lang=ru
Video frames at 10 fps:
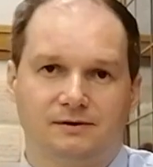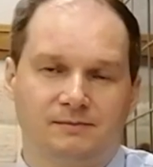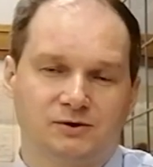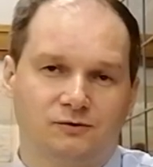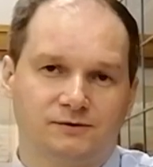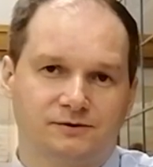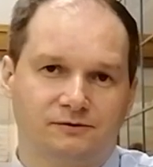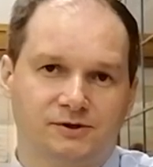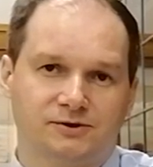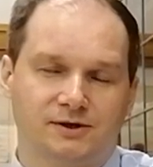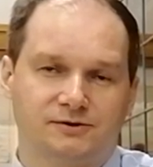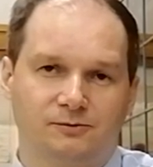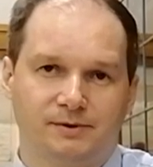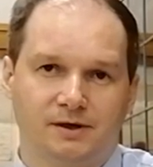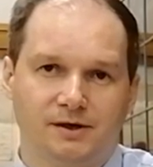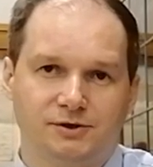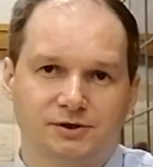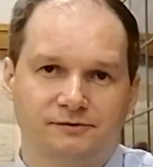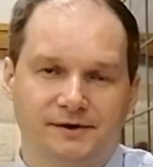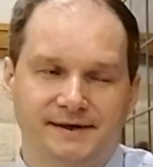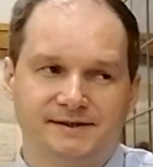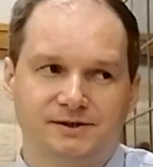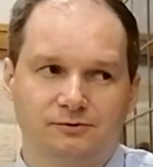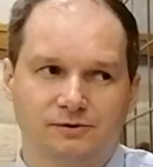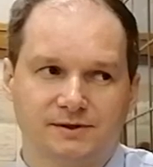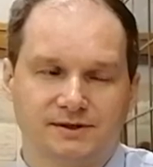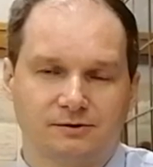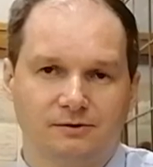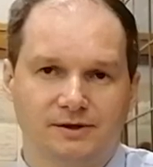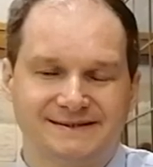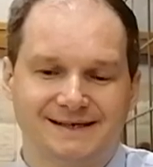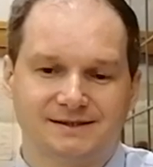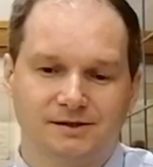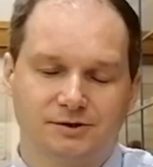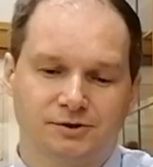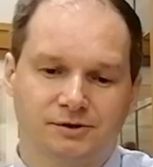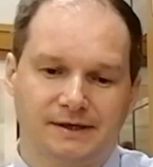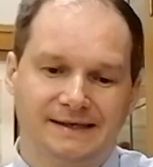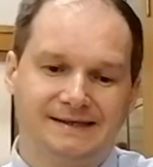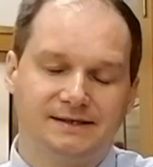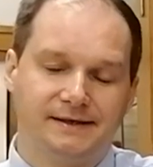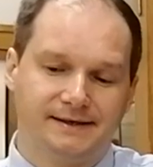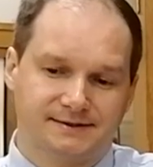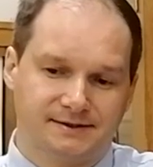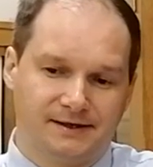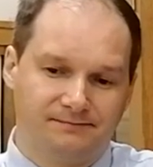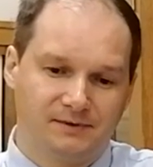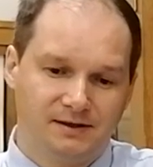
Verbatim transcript: Московского государственного педагогического института строилась достаточно интересно.